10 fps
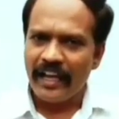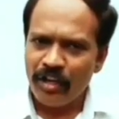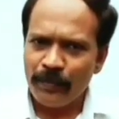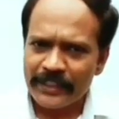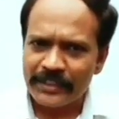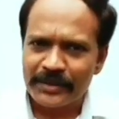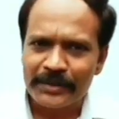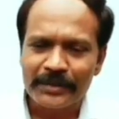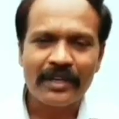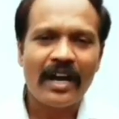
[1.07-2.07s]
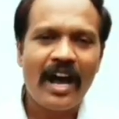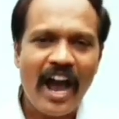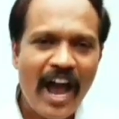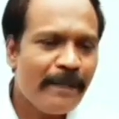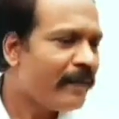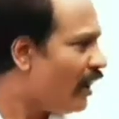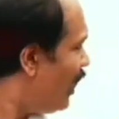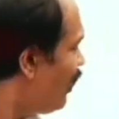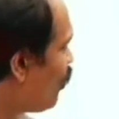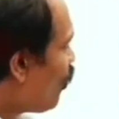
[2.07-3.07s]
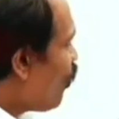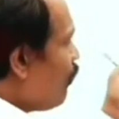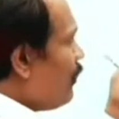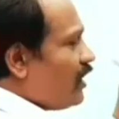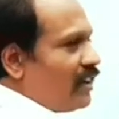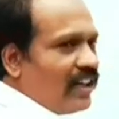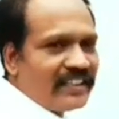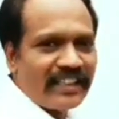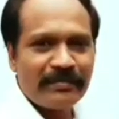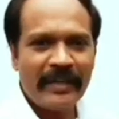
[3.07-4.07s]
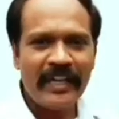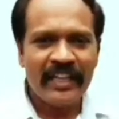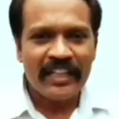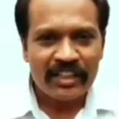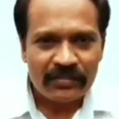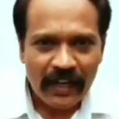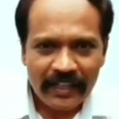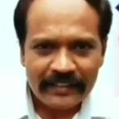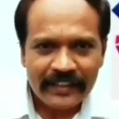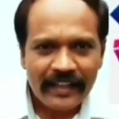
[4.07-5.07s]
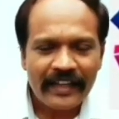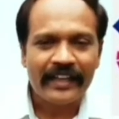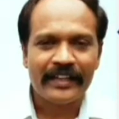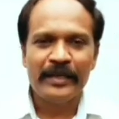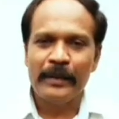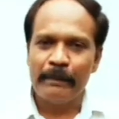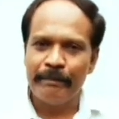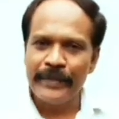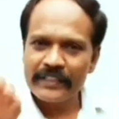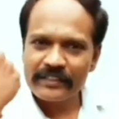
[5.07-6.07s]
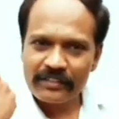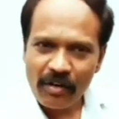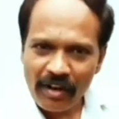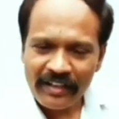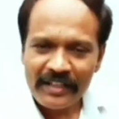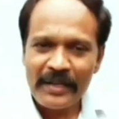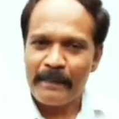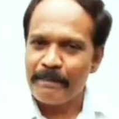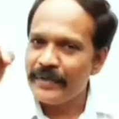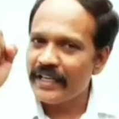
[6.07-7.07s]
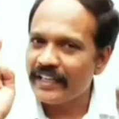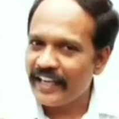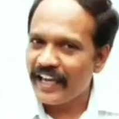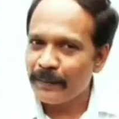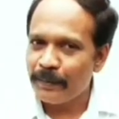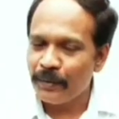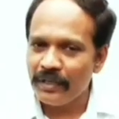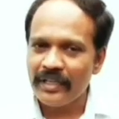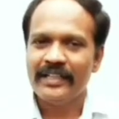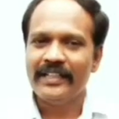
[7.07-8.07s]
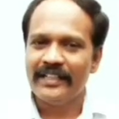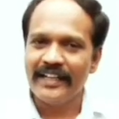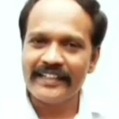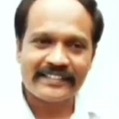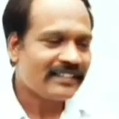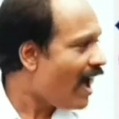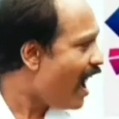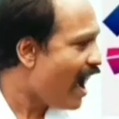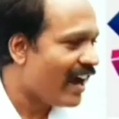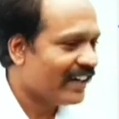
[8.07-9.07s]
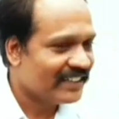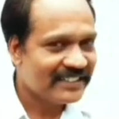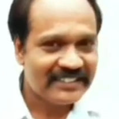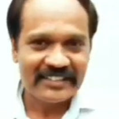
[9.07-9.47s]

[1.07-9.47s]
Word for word: हेलो बच्चों आपका होमवर्क क्लासेस में स्वागत है बी स्ट्रॉन्ग बी केयरफुल लेट स्टार्ट